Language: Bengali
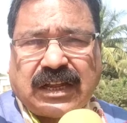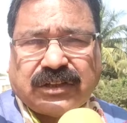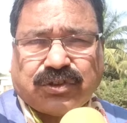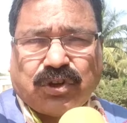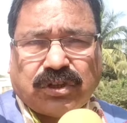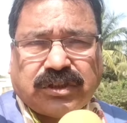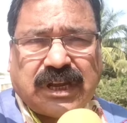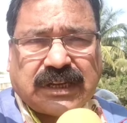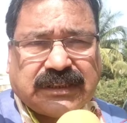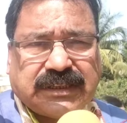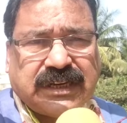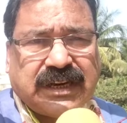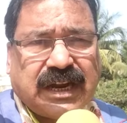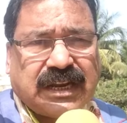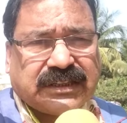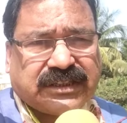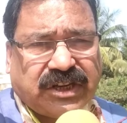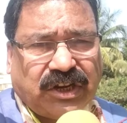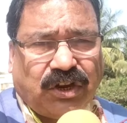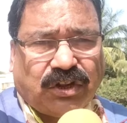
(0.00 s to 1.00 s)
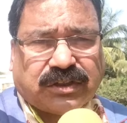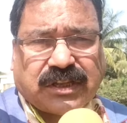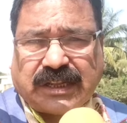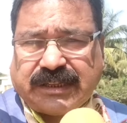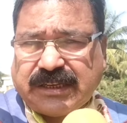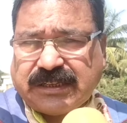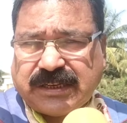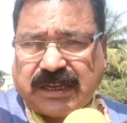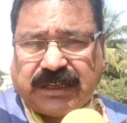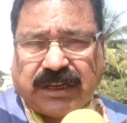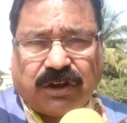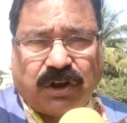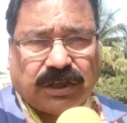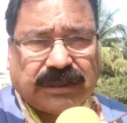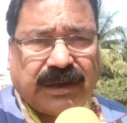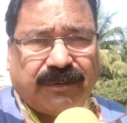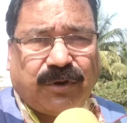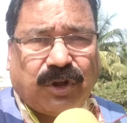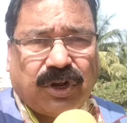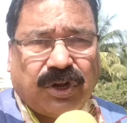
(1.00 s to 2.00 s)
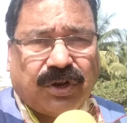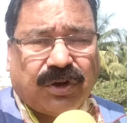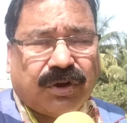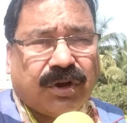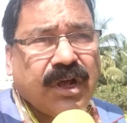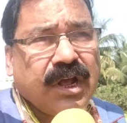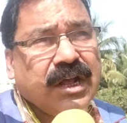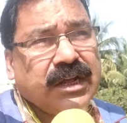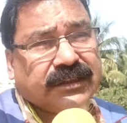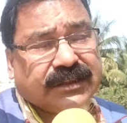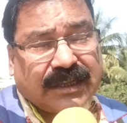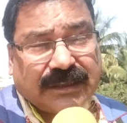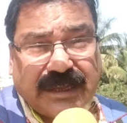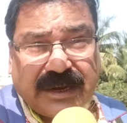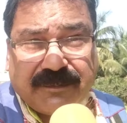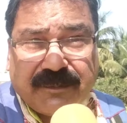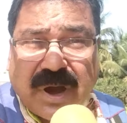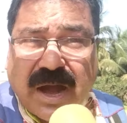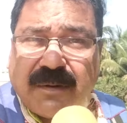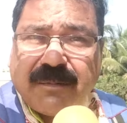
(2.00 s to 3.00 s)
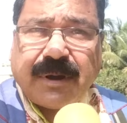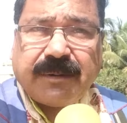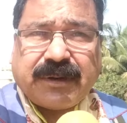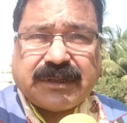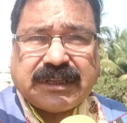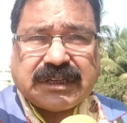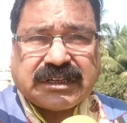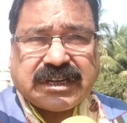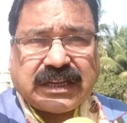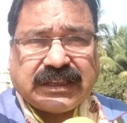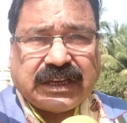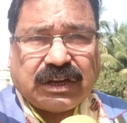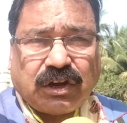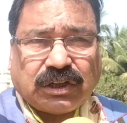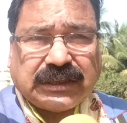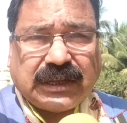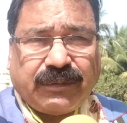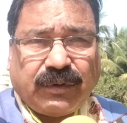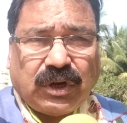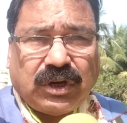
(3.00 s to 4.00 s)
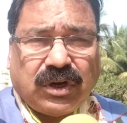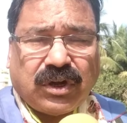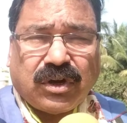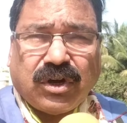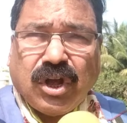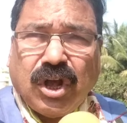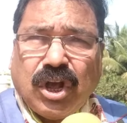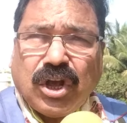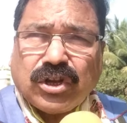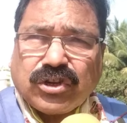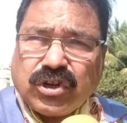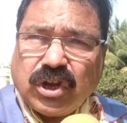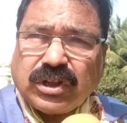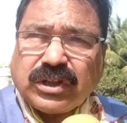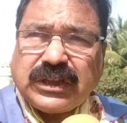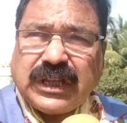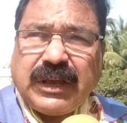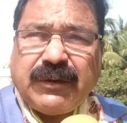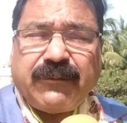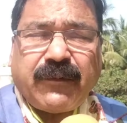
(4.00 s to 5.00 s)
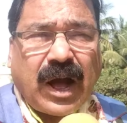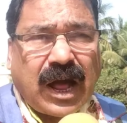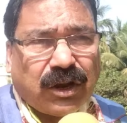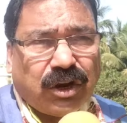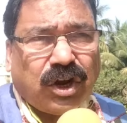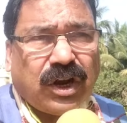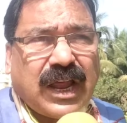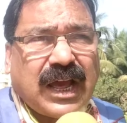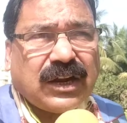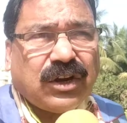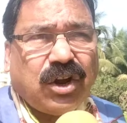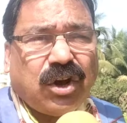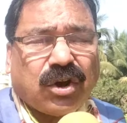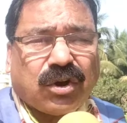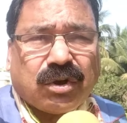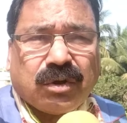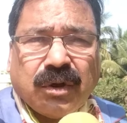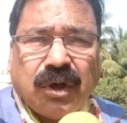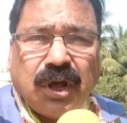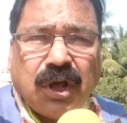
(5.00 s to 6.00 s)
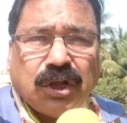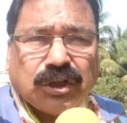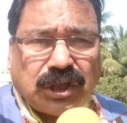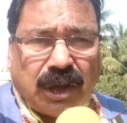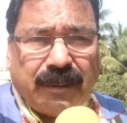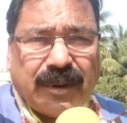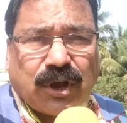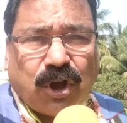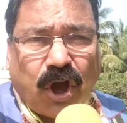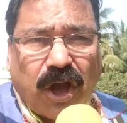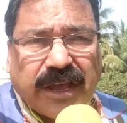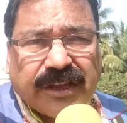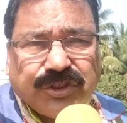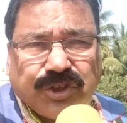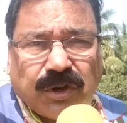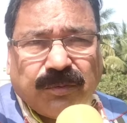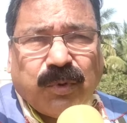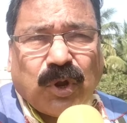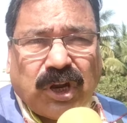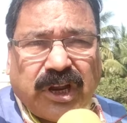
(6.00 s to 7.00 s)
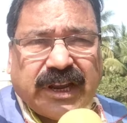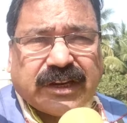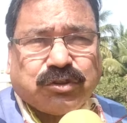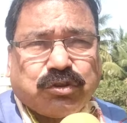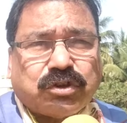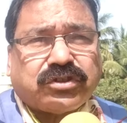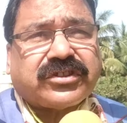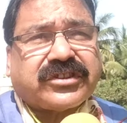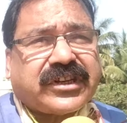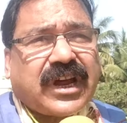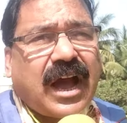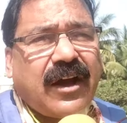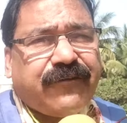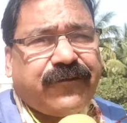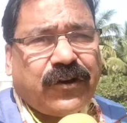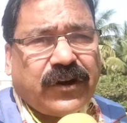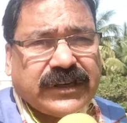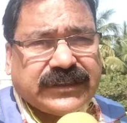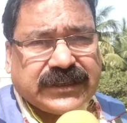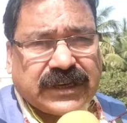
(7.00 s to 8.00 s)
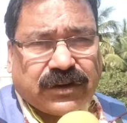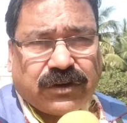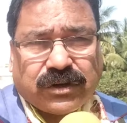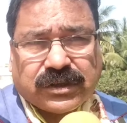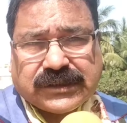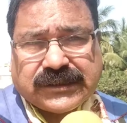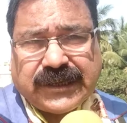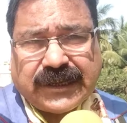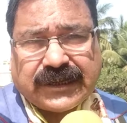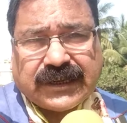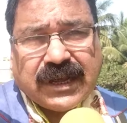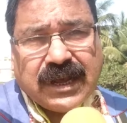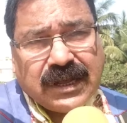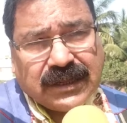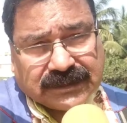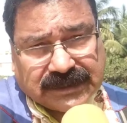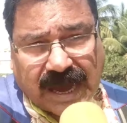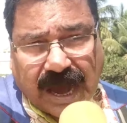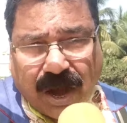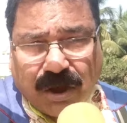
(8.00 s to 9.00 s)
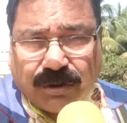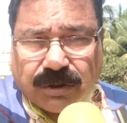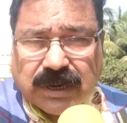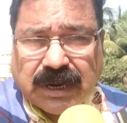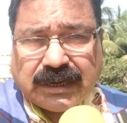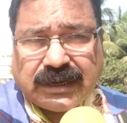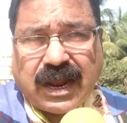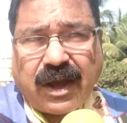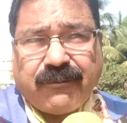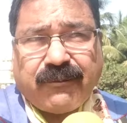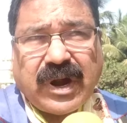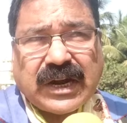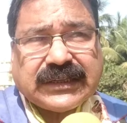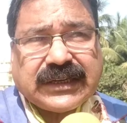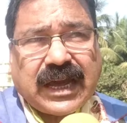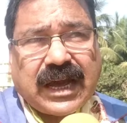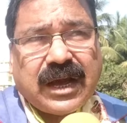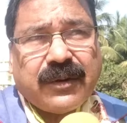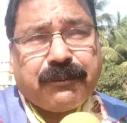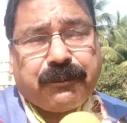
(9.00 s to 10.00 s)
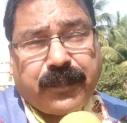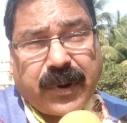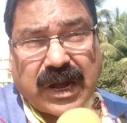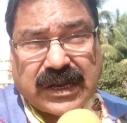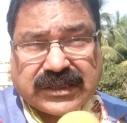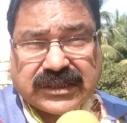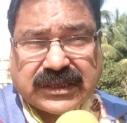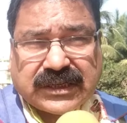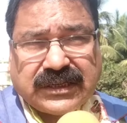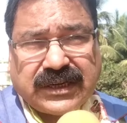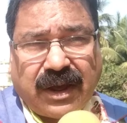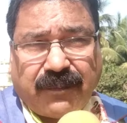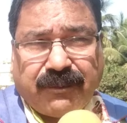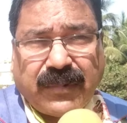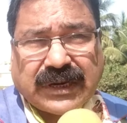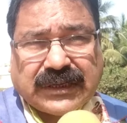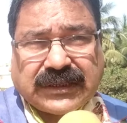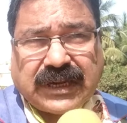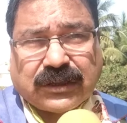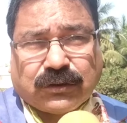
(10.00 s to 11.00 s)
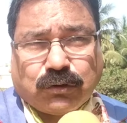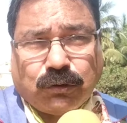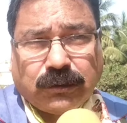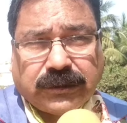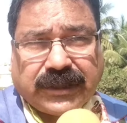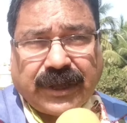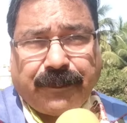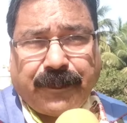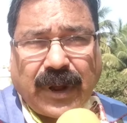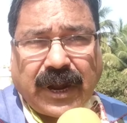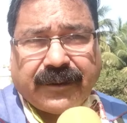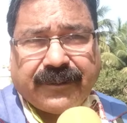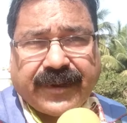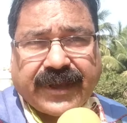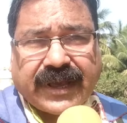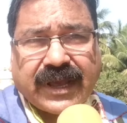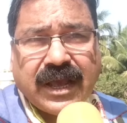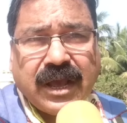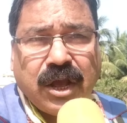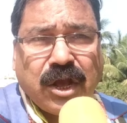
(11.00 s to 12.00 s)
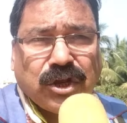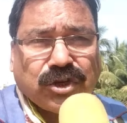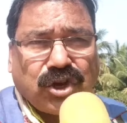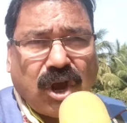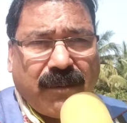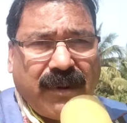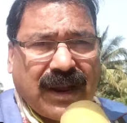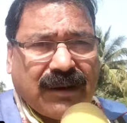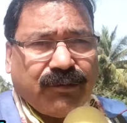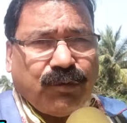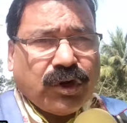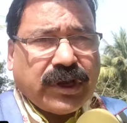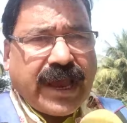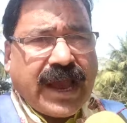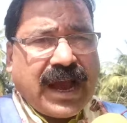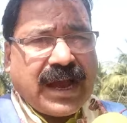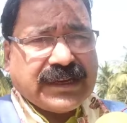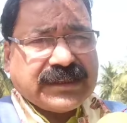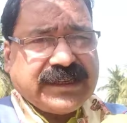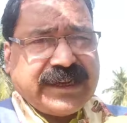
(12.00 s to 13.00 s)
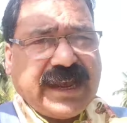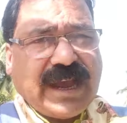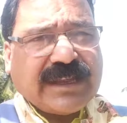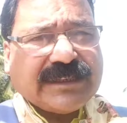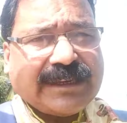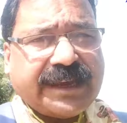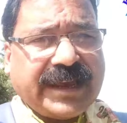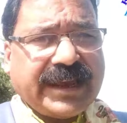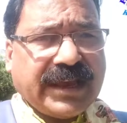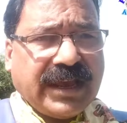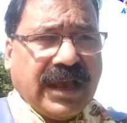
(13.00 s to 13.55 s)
ছাত্রছাত্রীরা ছিল তাদের সাথে কথা বলল তাদের মা বাবাদের সাথে কথা বলল সত্যিই ভালো লাগলো তবে কয়েকজন বললে একটু টাফ হয়েছে কোশ্চেন তাও ওনার নাম্বারটা পাস নাম্বারটা তুলতে পারবে সবার মুখে হাসি আছে